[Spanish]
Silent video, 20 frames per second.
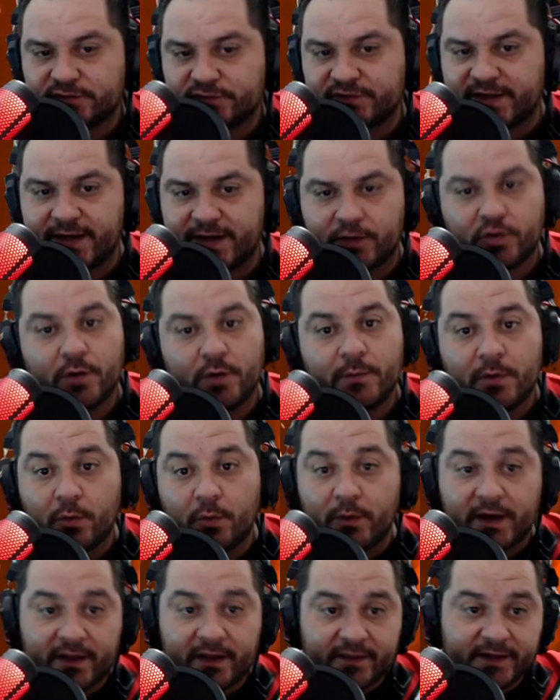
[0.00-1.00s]
a cómo
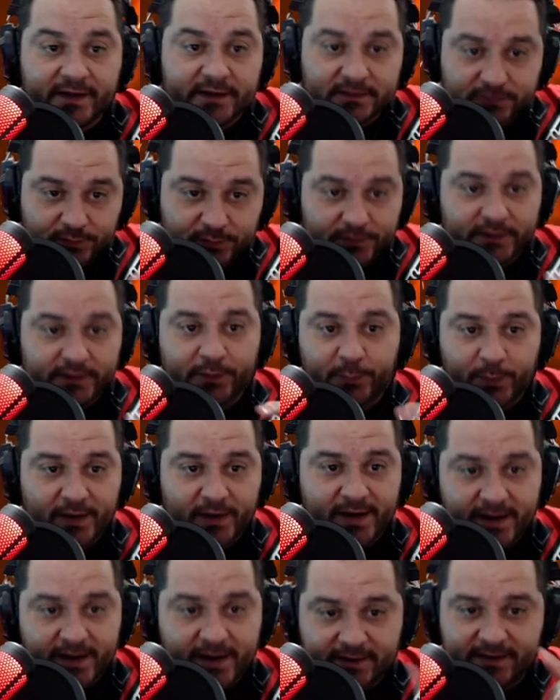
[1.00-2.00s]
guardar tu
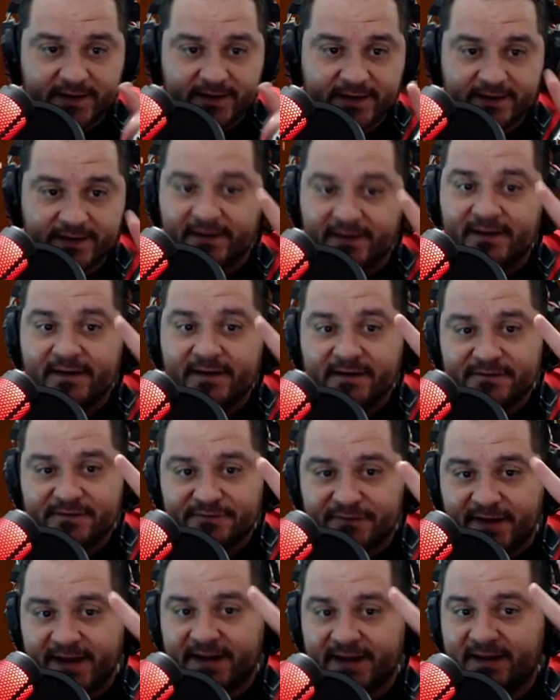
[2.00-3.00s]
replay en
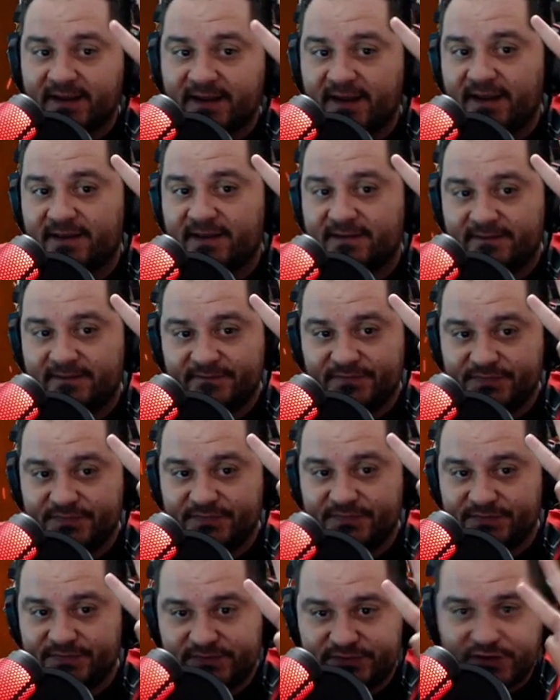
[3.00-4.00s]

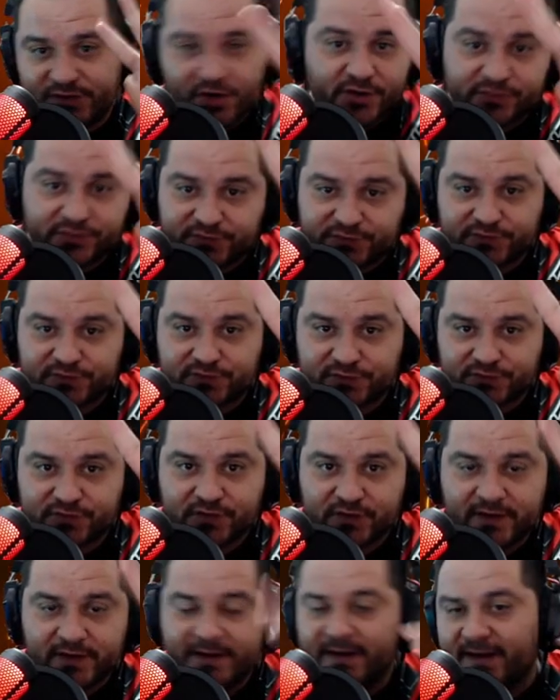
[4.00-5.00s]
5K2.
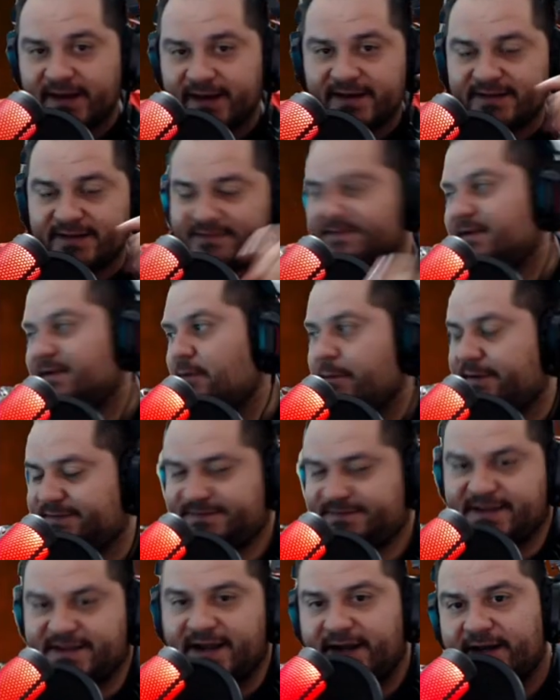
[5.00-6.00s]
En esta nueva
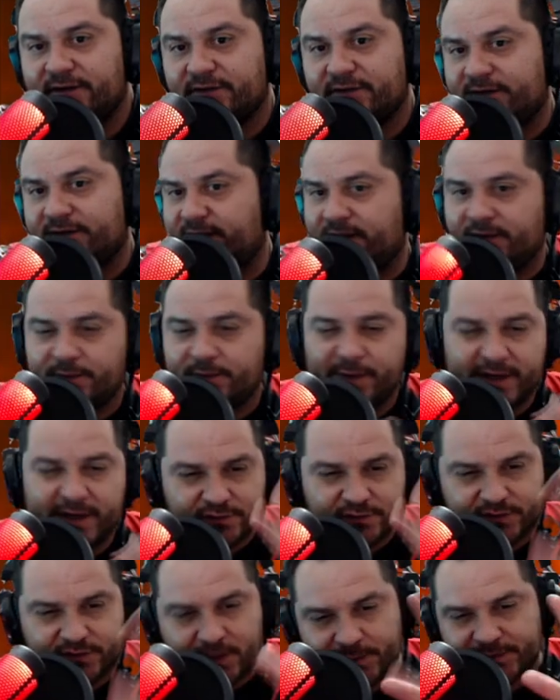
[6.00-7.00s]
saga, ¿no? De varios
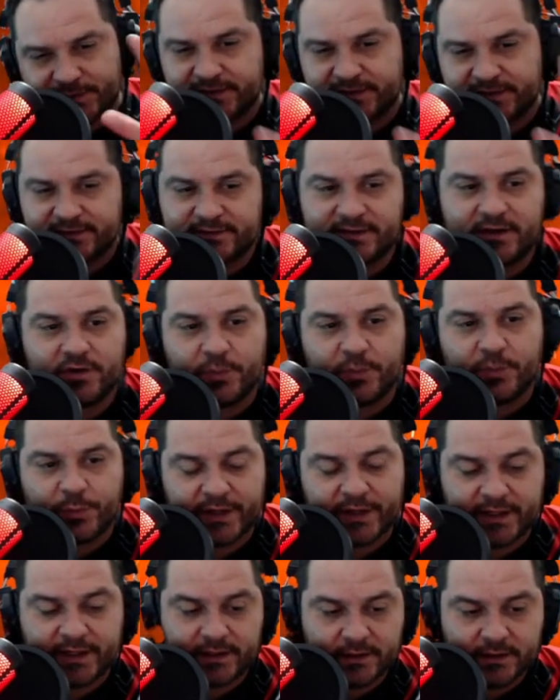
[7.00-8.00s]
tips que te tengo por
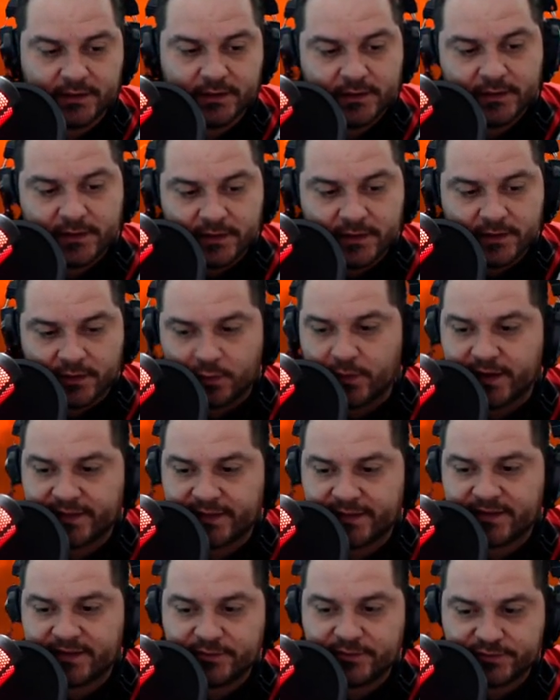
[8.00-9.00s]
ahí
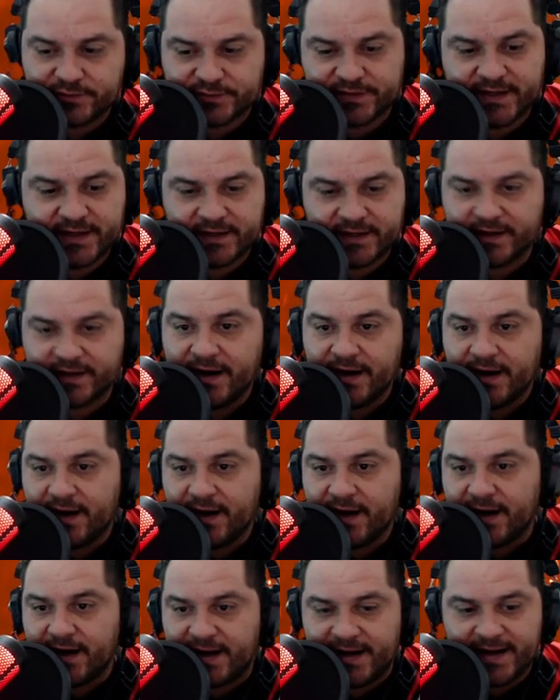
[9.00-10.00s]
guardados en
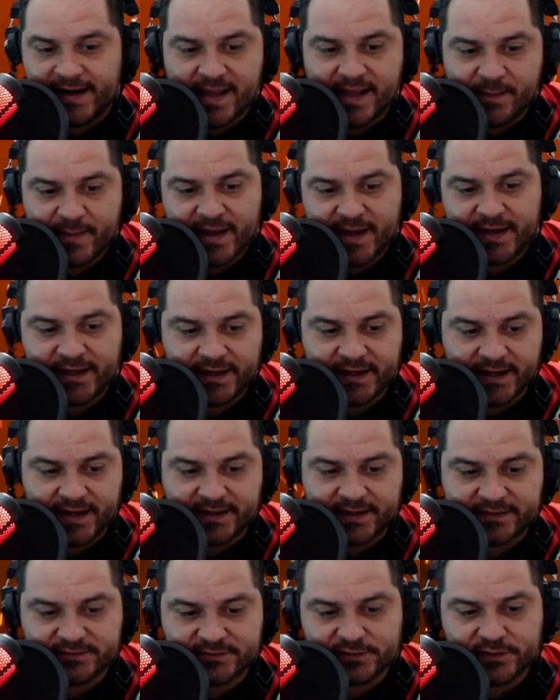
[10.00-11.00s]
la manga. ¿Qué
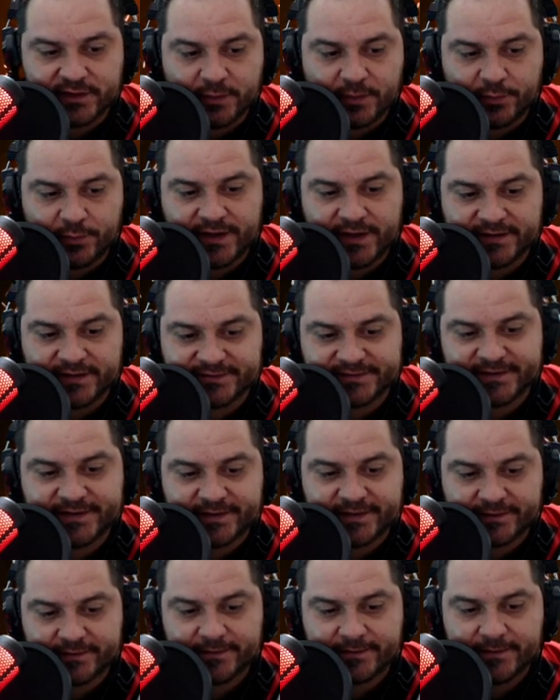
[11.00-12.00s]
es lo que voy a hacer?
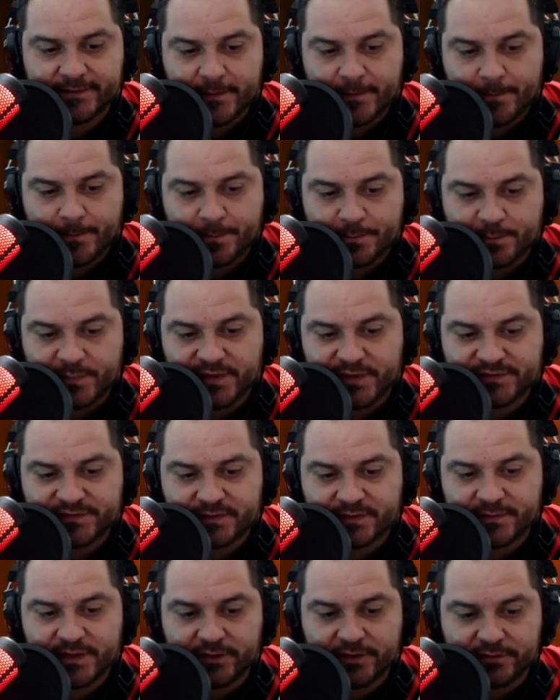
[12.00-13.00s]
Mis
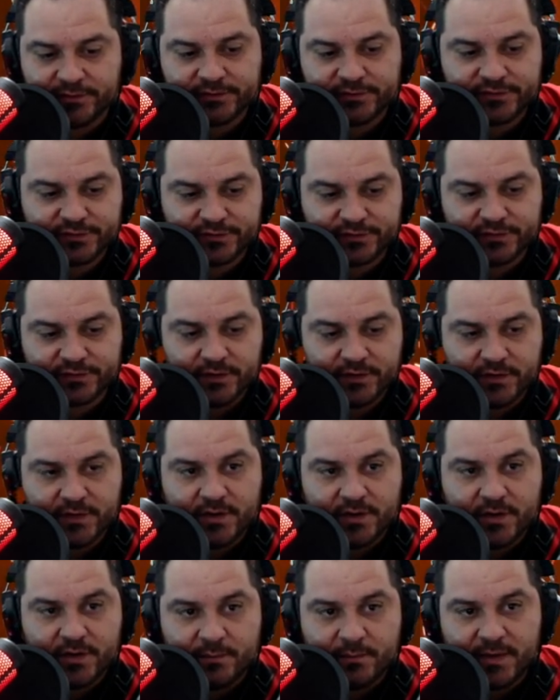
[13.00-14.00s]
amigos,
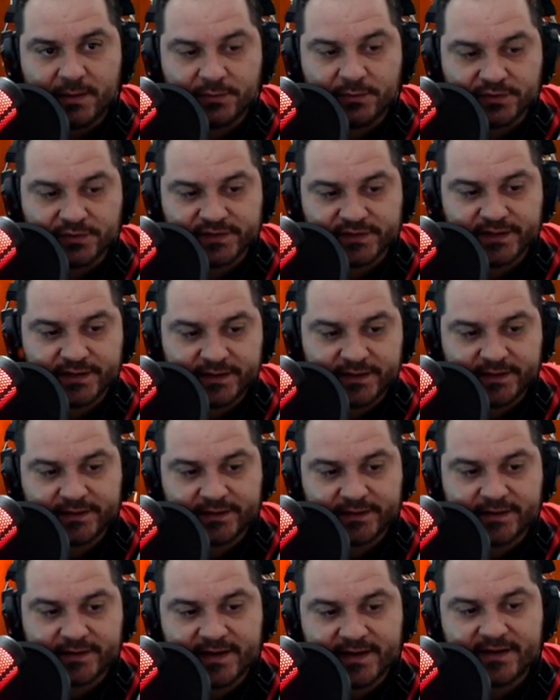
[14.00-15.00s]
vamos a ir a